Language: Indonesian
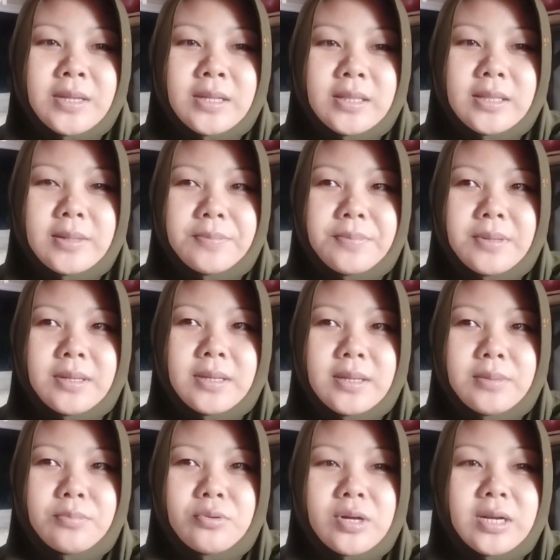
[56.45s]
tapi
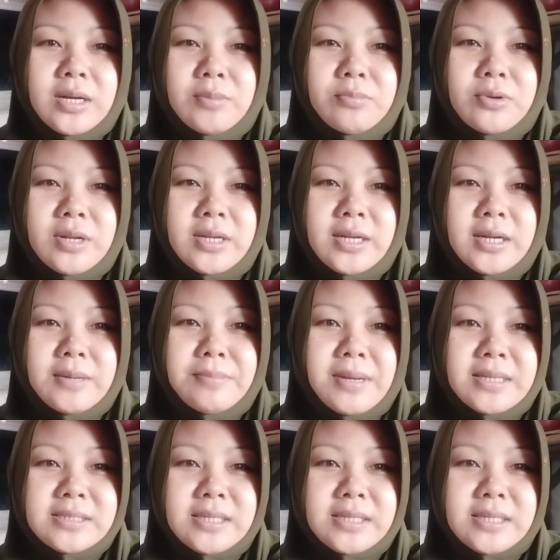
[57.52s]
bukan bukan yang kemasan